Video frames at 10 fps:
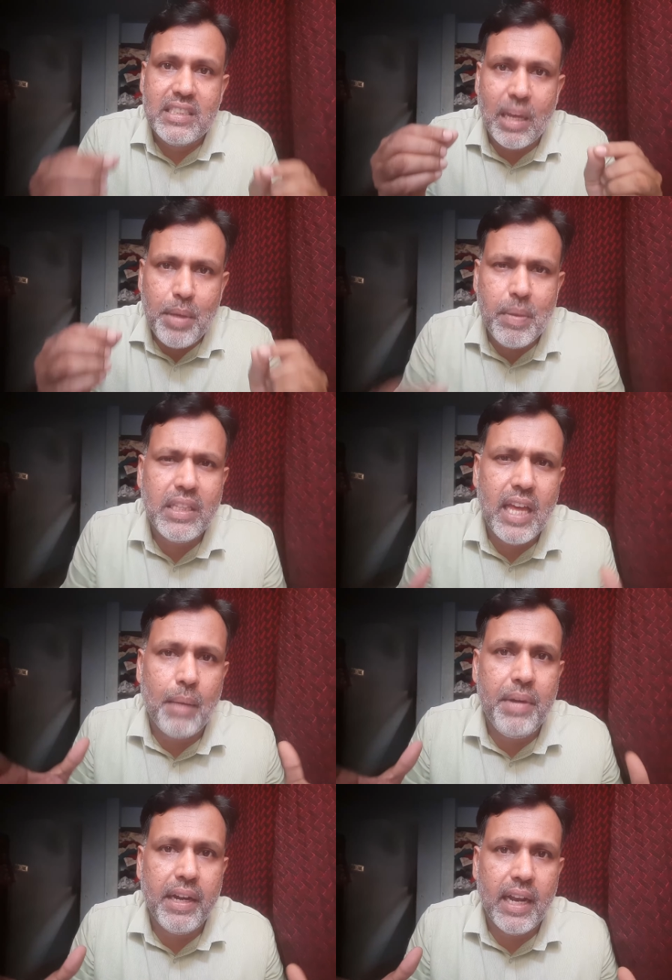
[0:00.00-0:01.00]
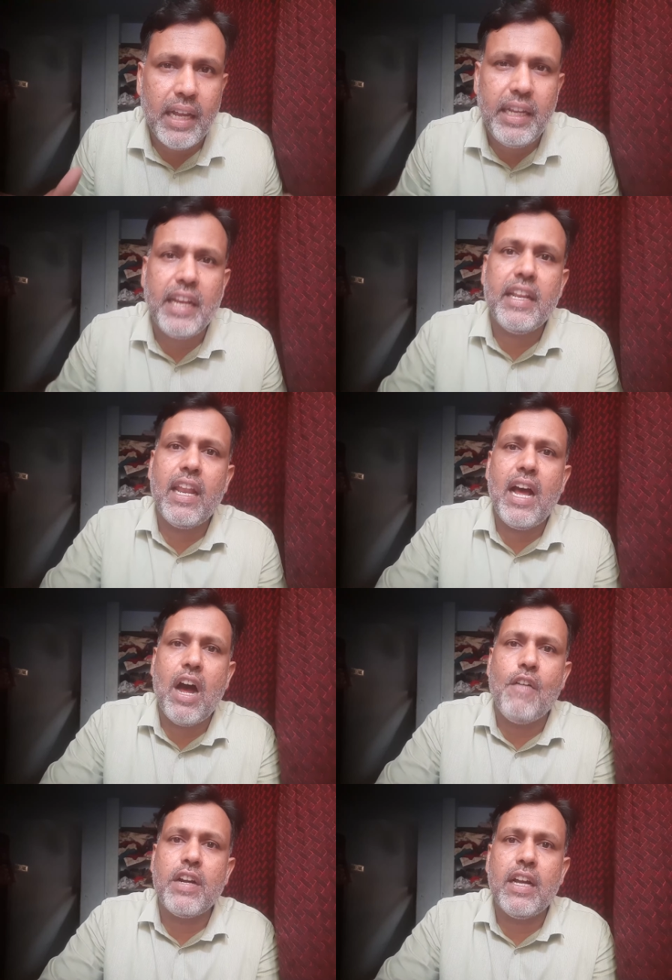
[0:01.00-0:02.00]
சமீபத்திய அப்டேட்டில் என்னெல்லாம்
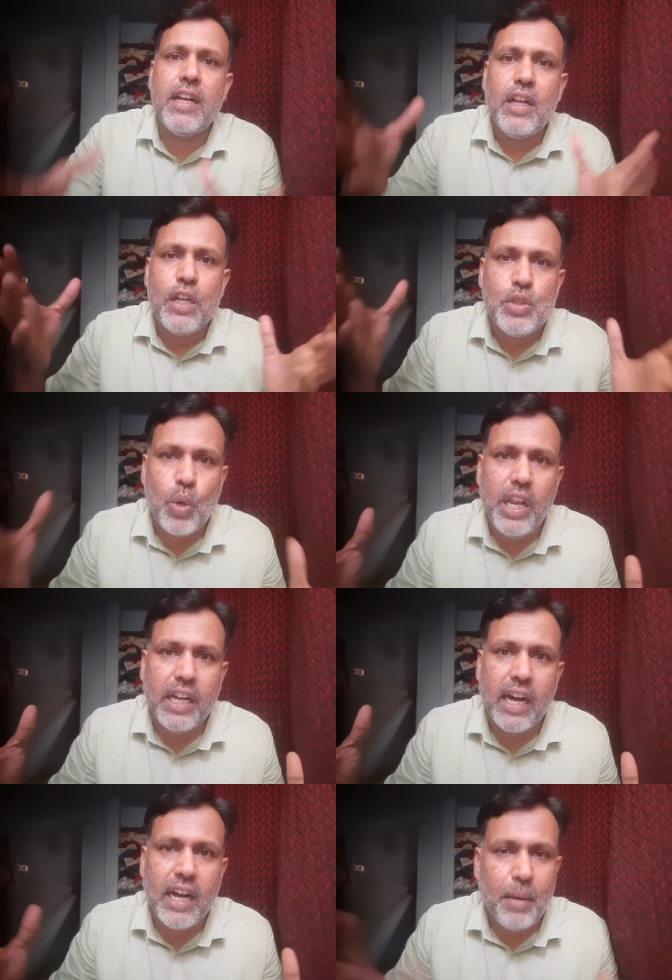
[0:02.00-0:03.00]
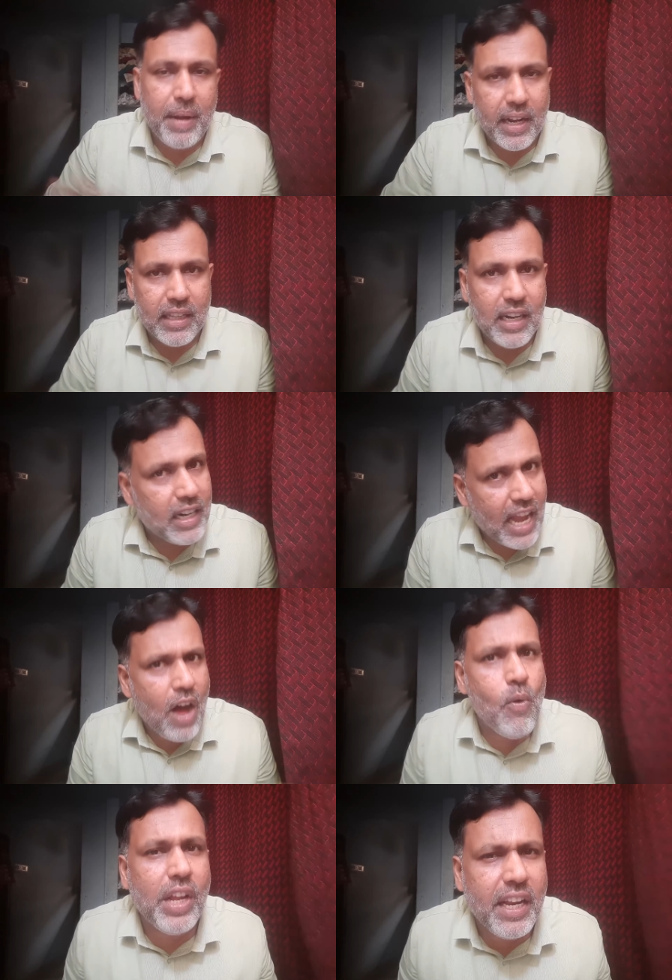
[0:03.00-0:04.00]
அவங்க சொல்லியிருக்காங்க அப்படிங்கிறத
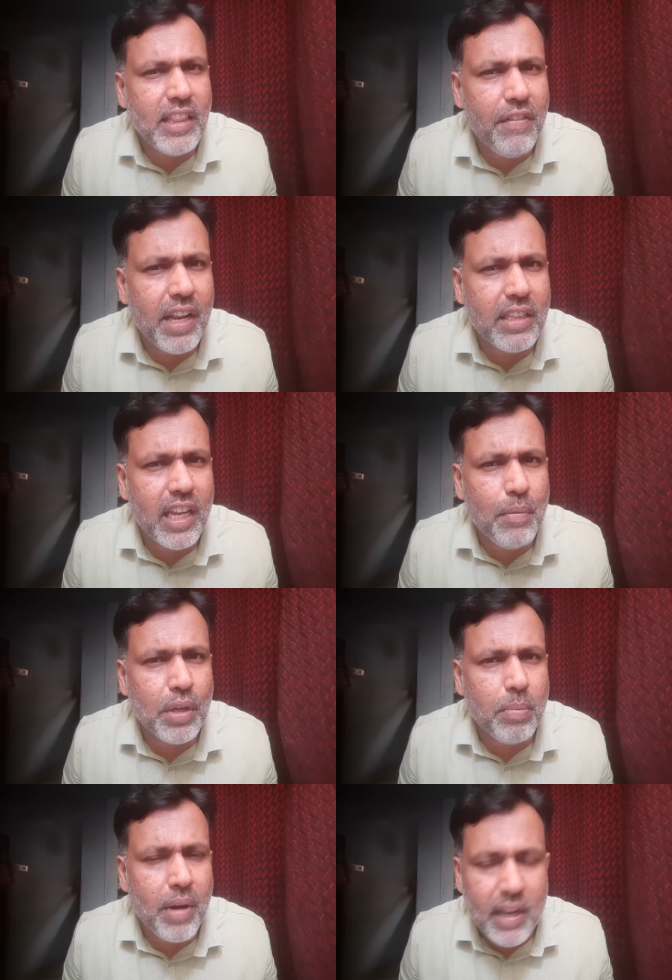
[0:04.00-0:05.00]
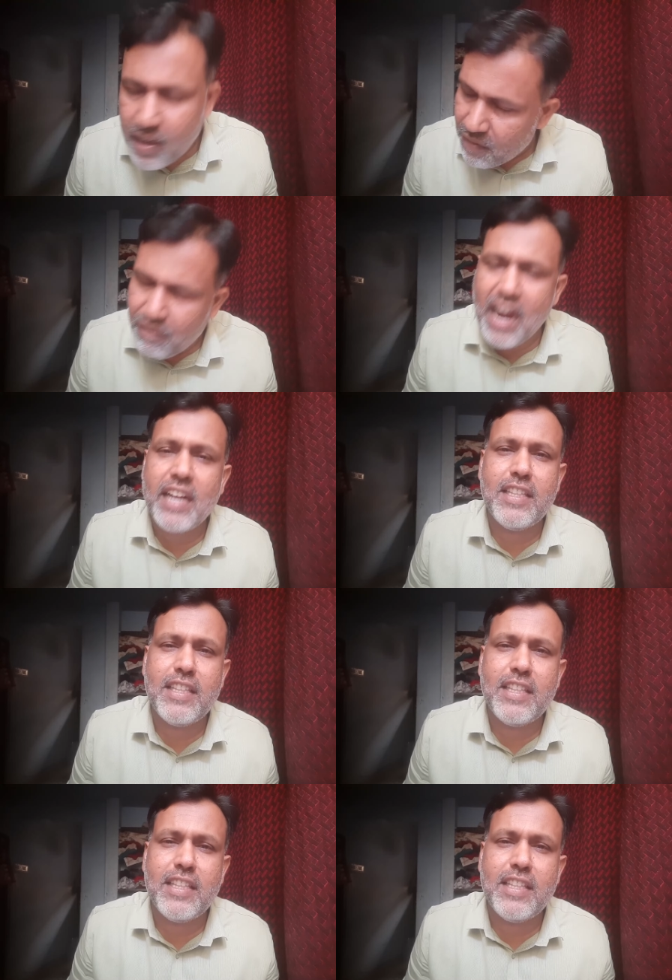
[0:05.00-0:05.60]
நான் உங்களுக்கு இந்த வீடியோ தெரியப்படுத்த போகிறேன் வாங்க